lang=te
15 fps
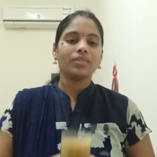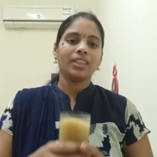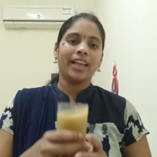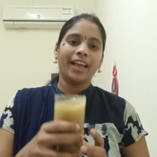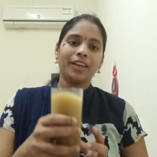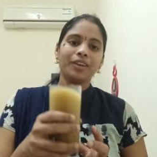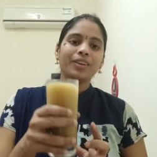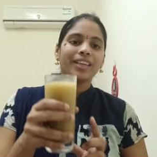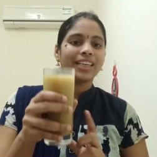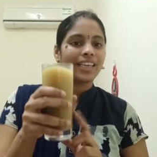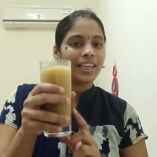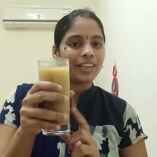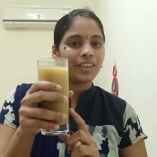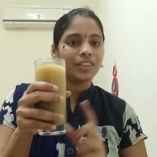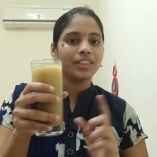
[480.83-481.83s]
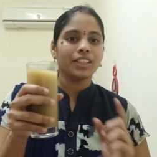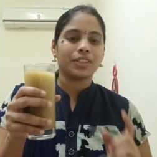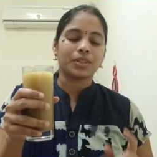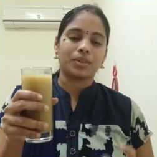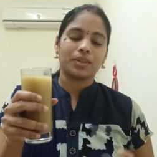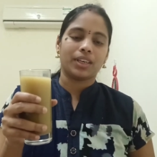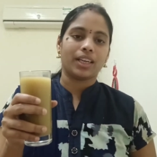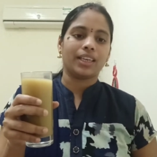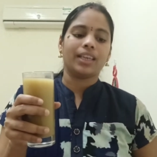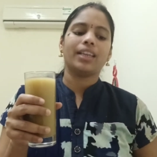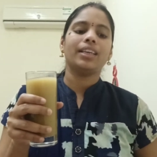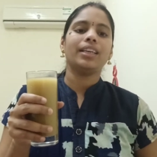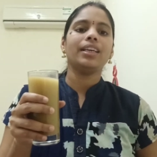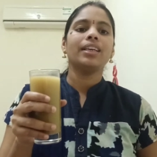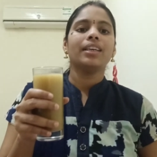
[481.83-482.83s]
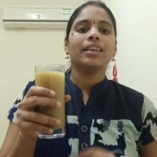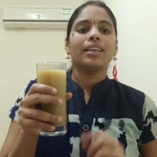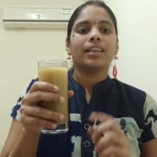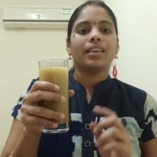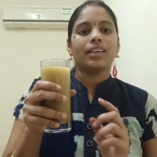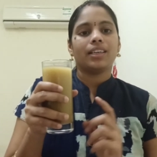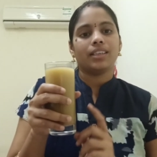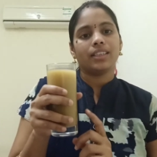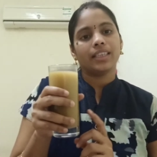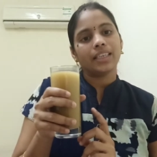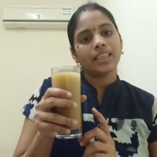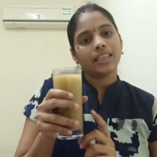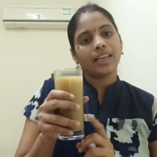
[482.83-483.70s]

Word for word: నేను ఈ డ్రింక్ తీసుకున్నానండి ఈ